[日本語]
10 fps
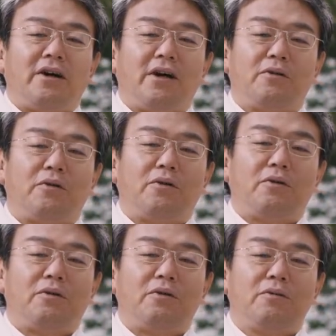あ
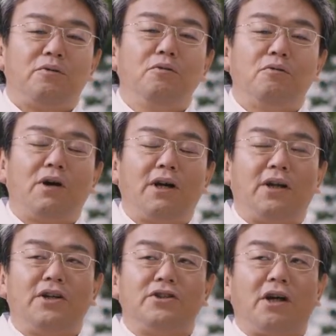のどこが
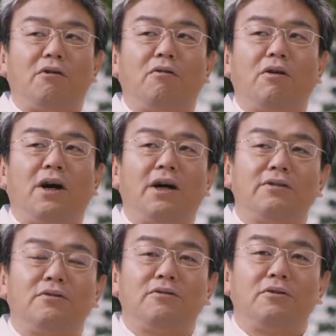大事なのかっ
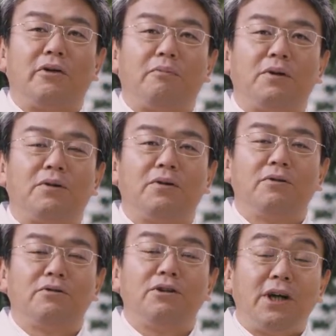ていうのはやっぱり
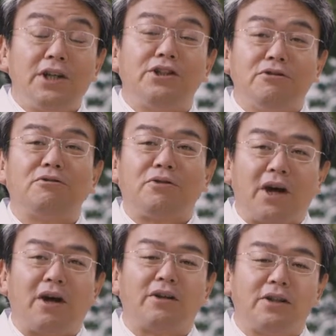繰り返し言うの
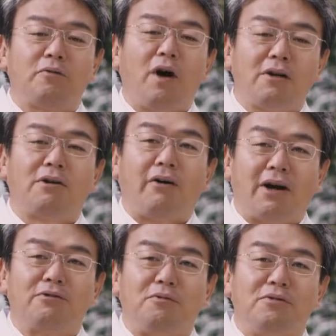でちゃんと分かるか分
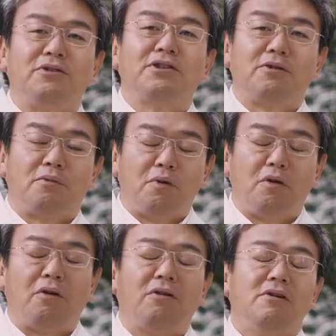かると思うんですけど
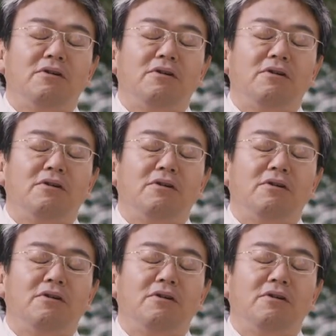も